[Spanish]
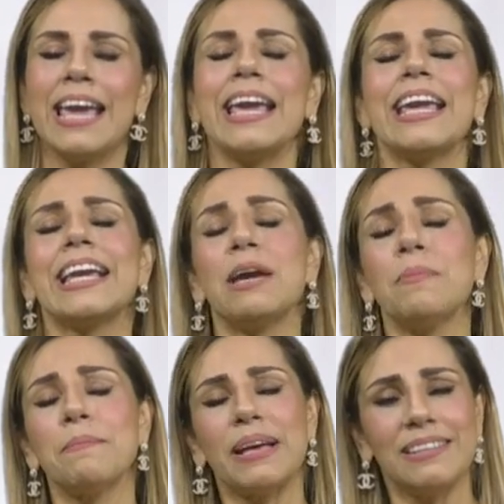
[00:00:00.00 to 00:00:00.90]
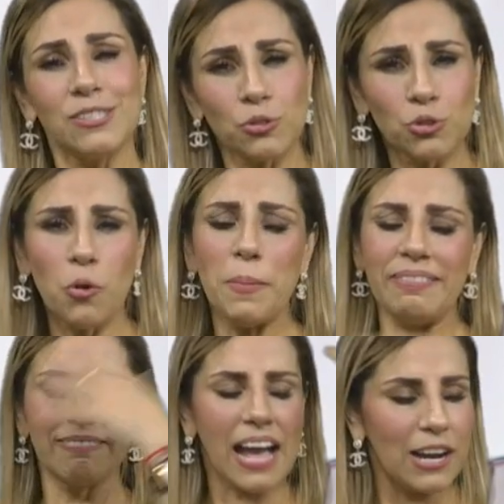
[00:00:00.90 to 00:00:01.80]
y que me manden sus
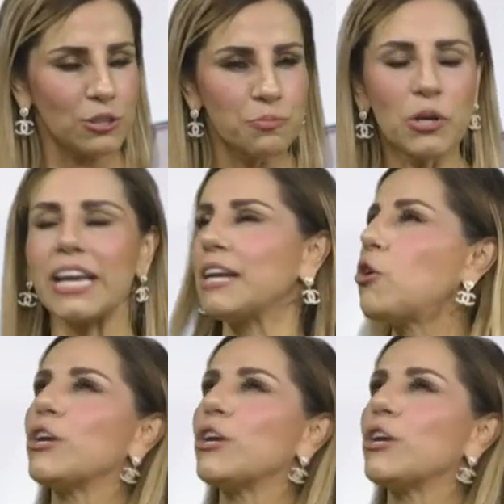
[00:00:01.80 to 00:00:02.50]
comentarios, porque no?